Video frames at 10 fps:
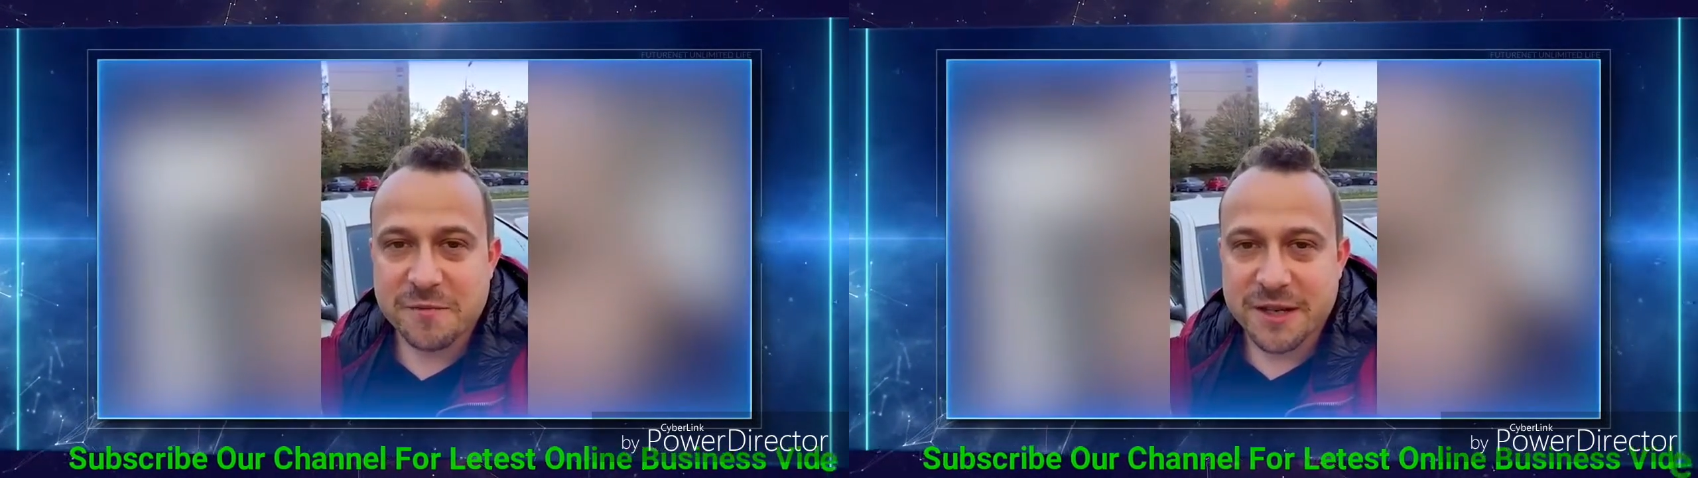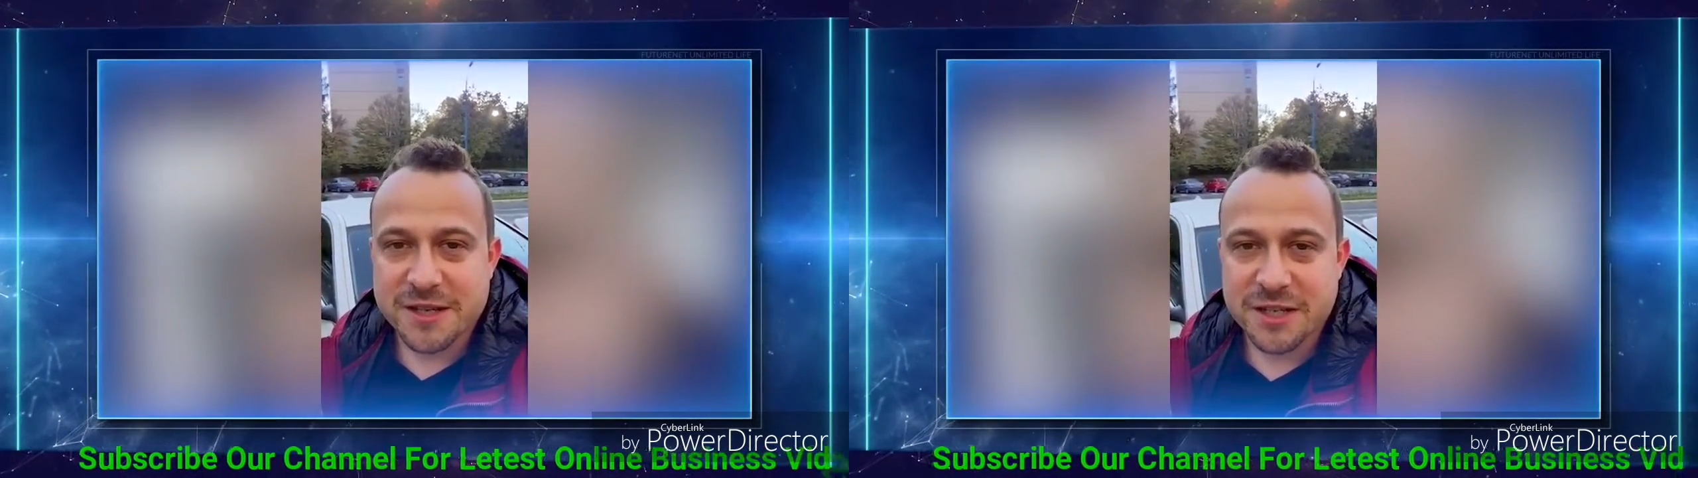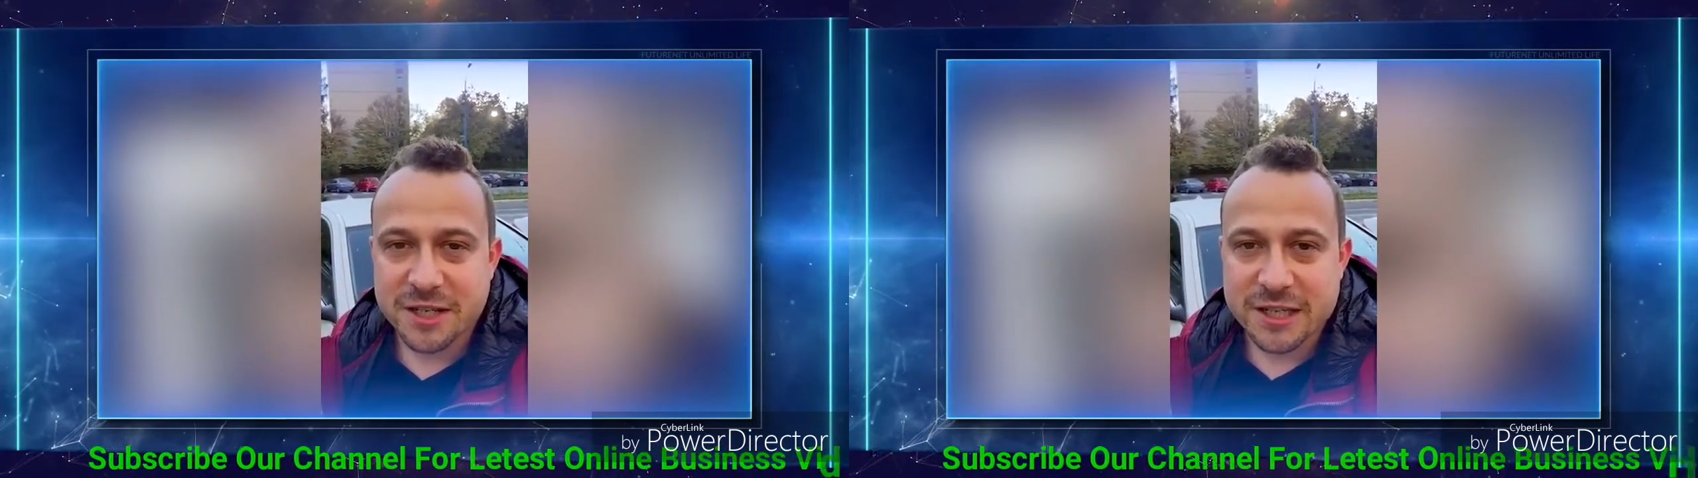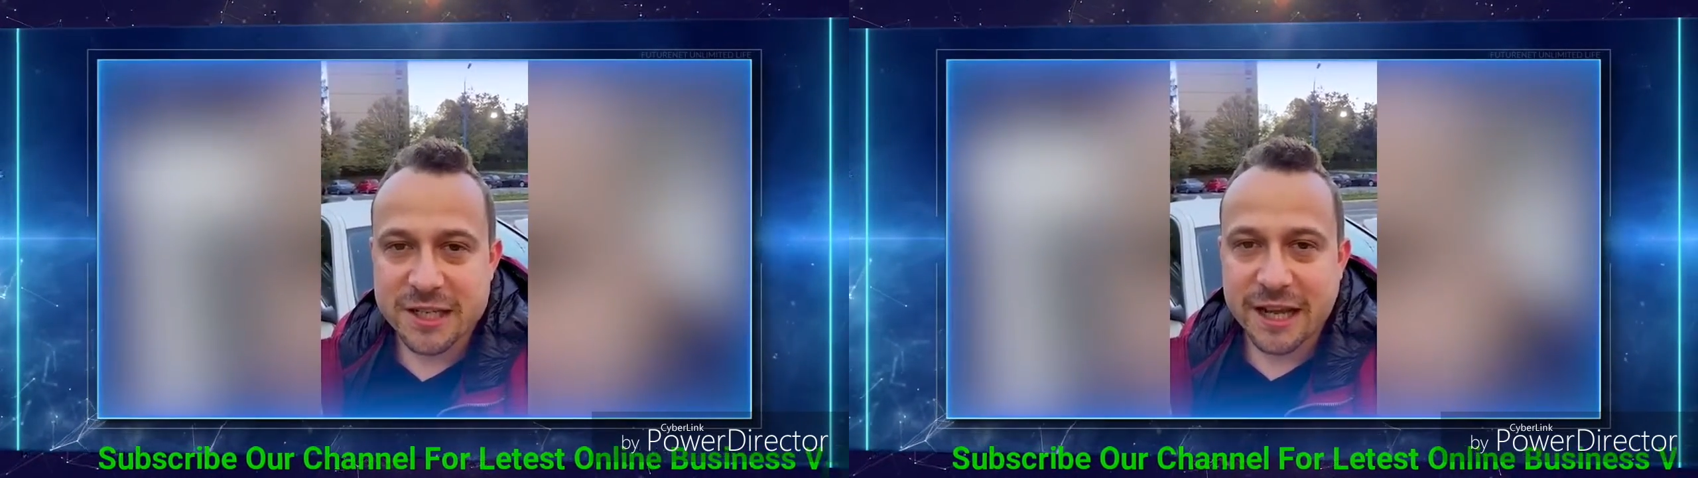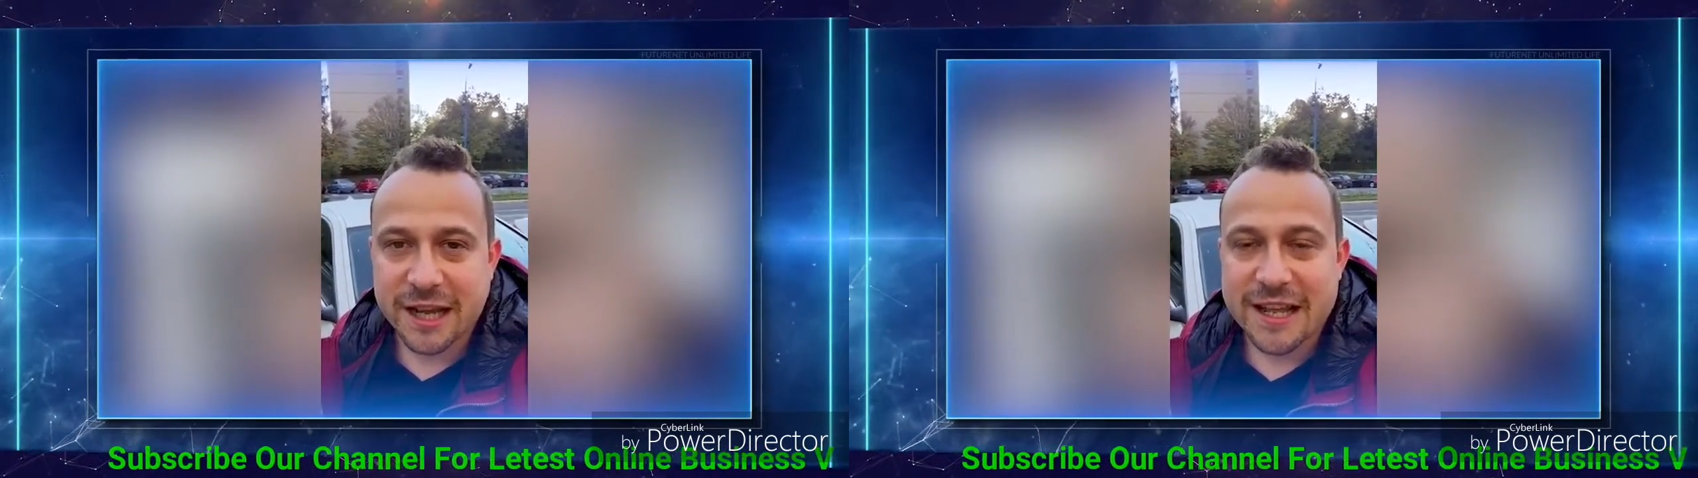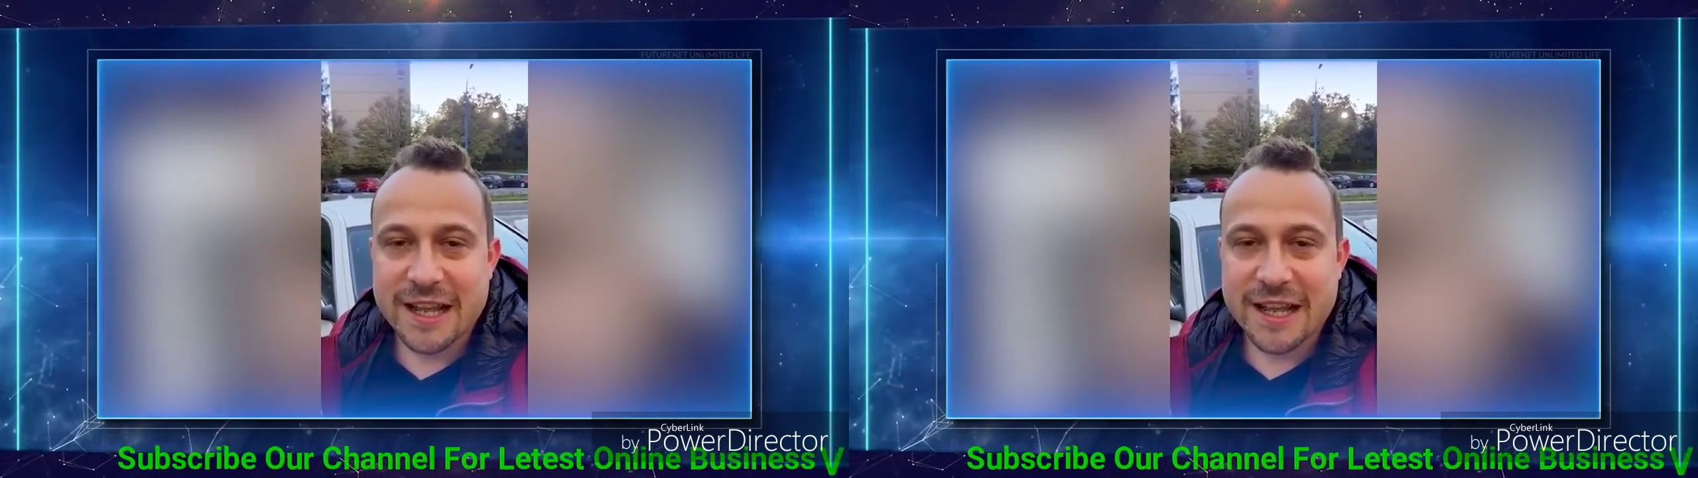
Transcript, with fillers: października,